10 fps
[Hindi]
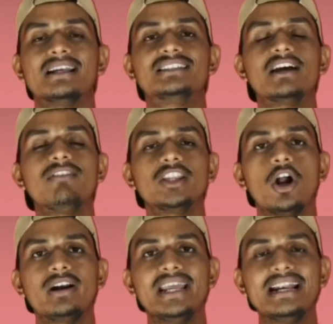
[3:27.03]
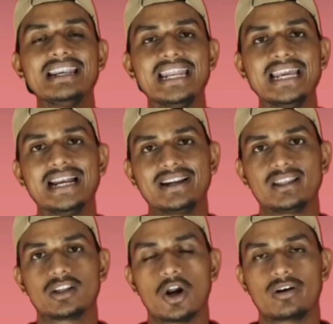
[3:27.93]
रिजर्व अथॉरिटी एंड
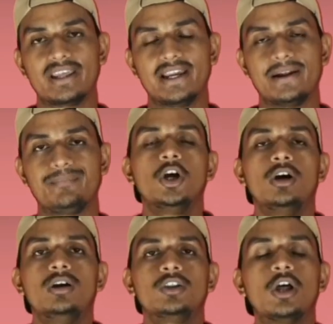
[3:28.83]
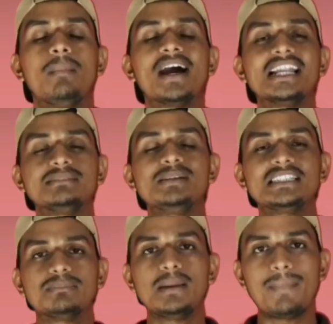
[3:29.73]
डेलीगेटेड अथॉरिटी है तो अब अगर इसमें
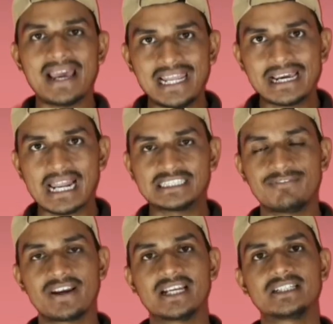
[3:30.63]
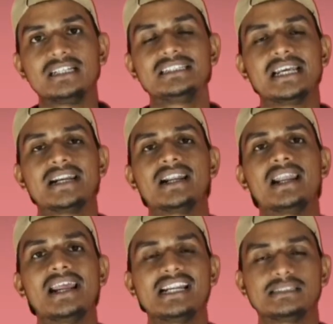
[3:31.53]
सबसे पहले क्लासिफिकेशन
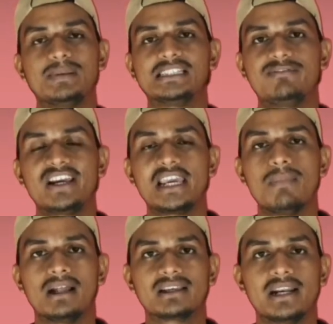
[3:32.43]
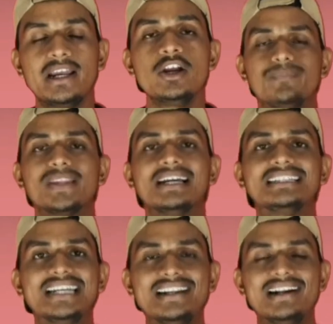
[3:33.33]
जनरल एंड स्पेसिफिक की बात करें तो
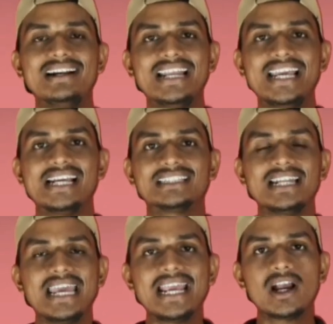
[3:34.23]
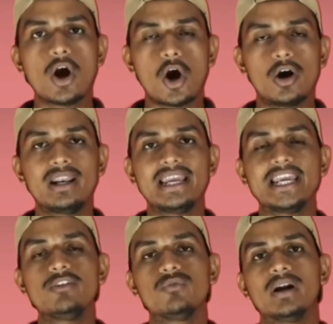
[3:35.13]
जनरल डेलीगेशन एक ऑल
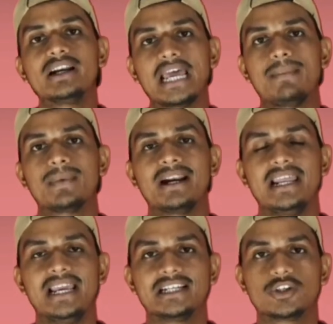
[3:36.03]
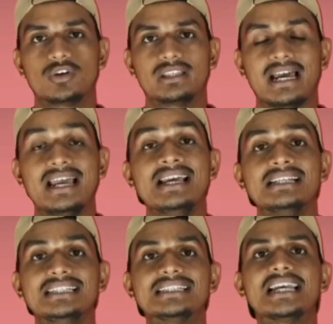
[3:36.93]
इन वन टाइप का डेलीगेशन होता है
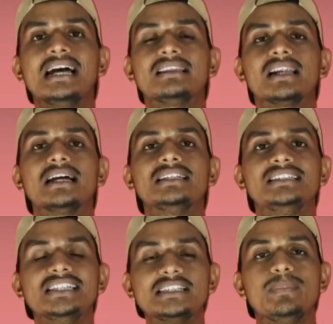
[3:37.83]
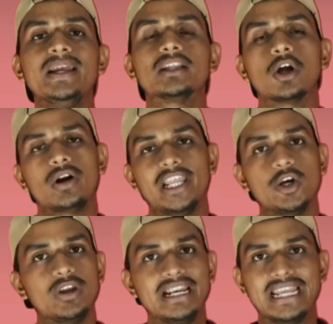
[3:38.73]
जिसके अंतर्गत जिस भी अथॉरिटी
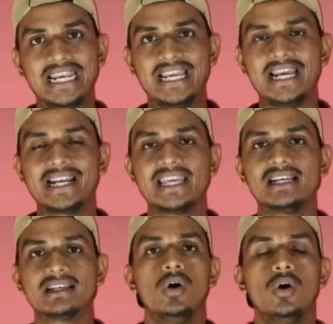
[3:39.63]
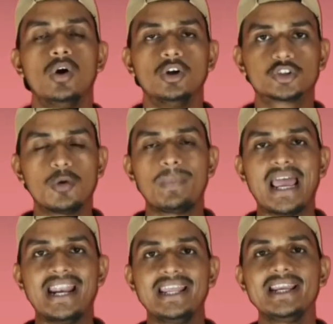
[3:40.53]
को ये डेलीगेट किया जाता है उसको
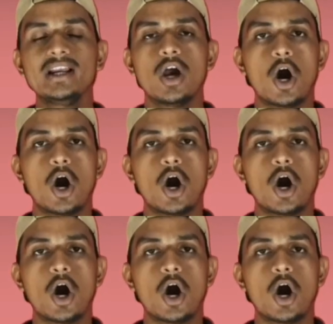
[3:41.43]
प्लानिंग